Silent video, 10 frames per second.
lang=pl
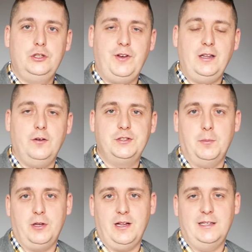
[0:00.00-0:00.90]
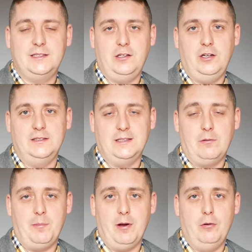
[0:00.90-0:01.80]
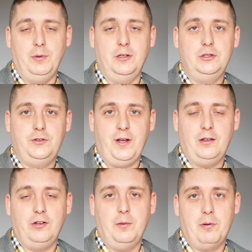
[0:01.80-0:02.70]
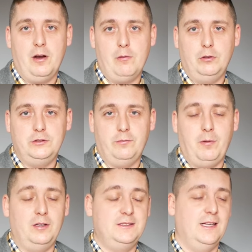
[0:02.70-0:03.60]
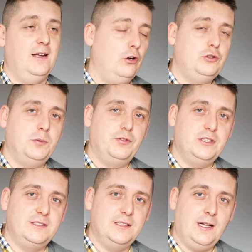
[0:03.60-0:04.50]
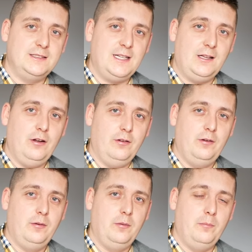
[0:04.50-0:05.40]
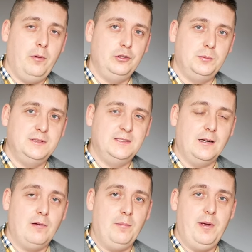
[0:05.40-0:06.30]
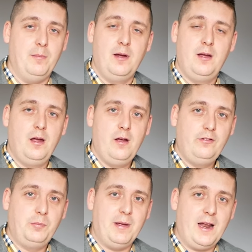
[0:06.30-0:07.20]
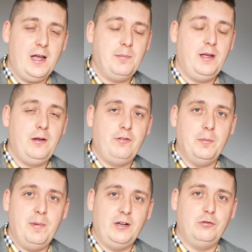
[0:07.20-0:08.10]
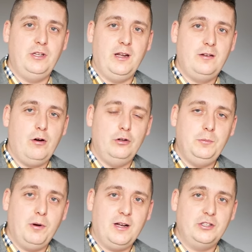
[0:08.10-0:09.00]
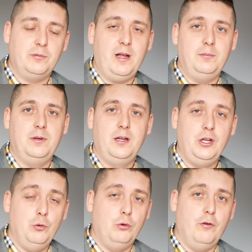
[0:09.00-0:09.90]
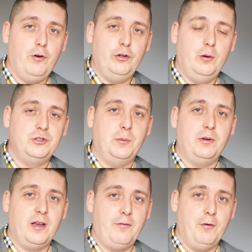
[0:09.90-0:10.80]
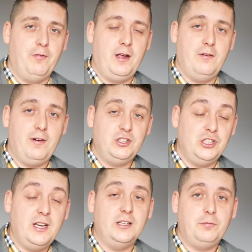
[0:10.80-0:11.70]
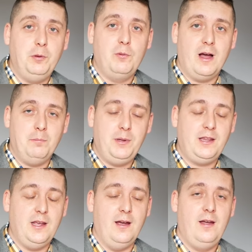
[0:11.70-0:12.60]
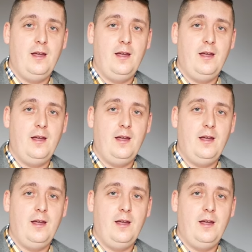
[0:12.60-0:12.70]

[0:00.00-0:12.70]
Święto w sobotę na stadionie Zagłębia Lublin. Święto niepodległości w Polsce. Chodźmy wszyscy na stadion, bądźmy z Zagłębiem, wspierajmy ich w tym meczu, niech oni pokażą nam i udowodnią, że potrafią wygrywać i grać w piłkę ambitnie